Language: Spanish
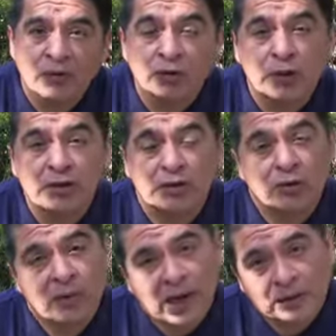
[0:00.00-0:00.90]
con sueños
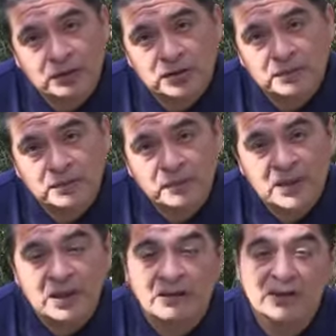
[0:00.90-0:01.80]
robados
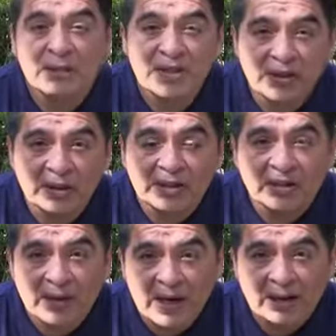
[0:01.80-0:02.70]
y nuestra misión es
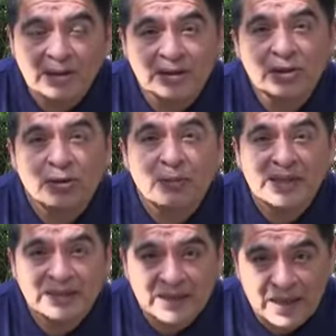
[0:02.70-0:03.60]
llevarles un
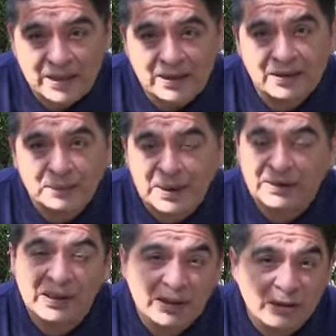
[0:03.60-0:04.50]
mensaje de
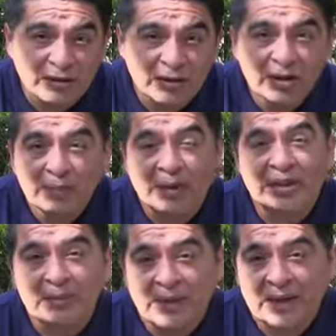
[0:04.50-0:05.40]
parte de Dios, pero
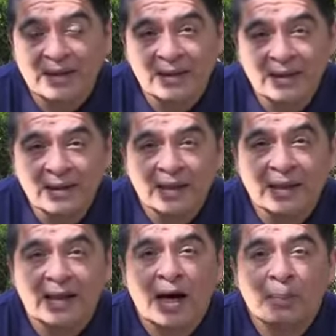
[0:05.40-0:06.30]
también
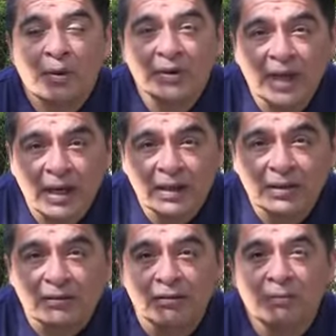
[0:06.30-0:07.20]
de
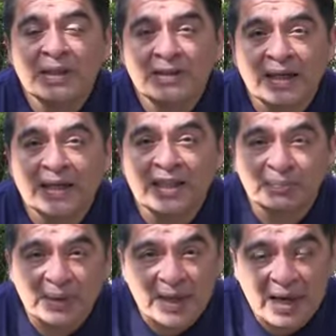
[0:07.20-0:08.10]
aportarles un mensaje de
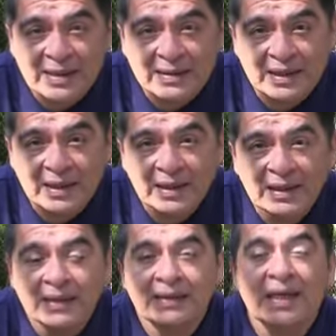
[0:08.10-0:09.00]
esperanza,
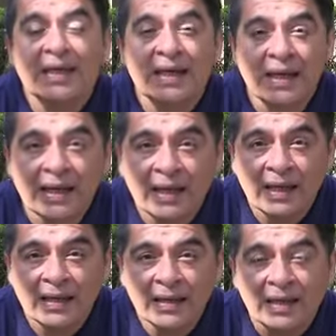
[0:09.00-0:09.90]
de
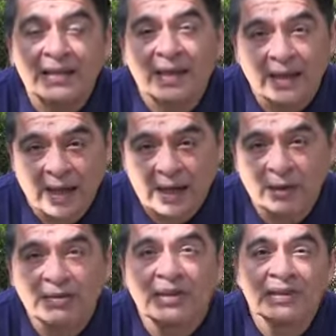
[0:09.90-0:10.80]
alegría y
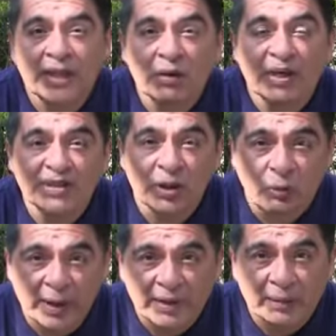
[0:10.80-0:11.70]
sacarlos del estado que se
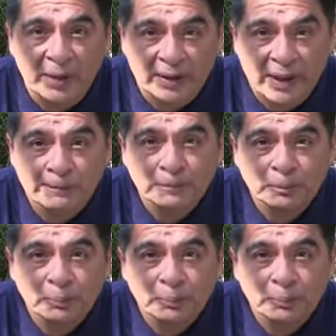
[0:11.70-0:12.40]
encuentran, ¿verdad?